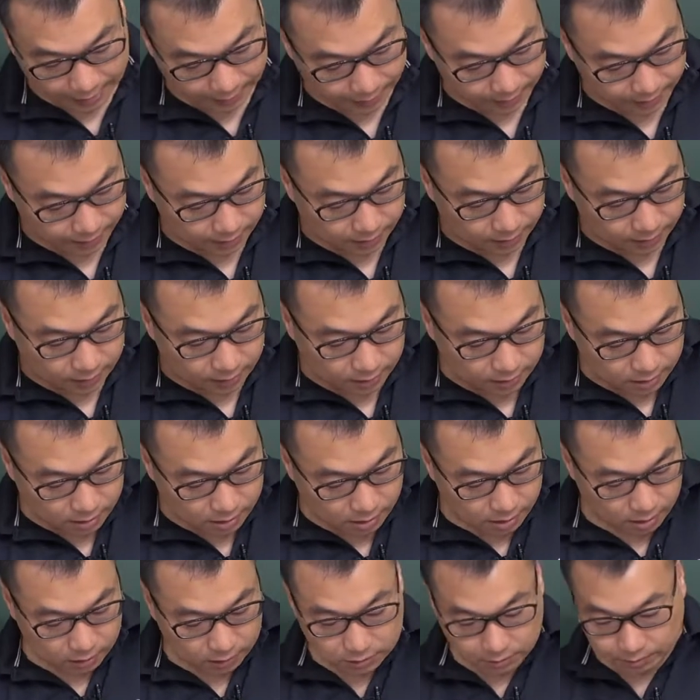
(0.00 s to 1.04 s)
来，
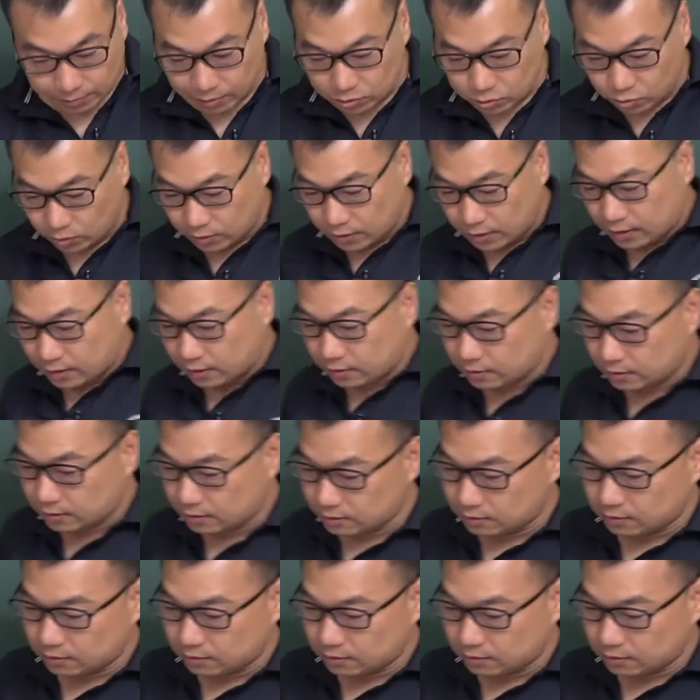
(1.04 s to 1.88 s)
呃，怎么做呢？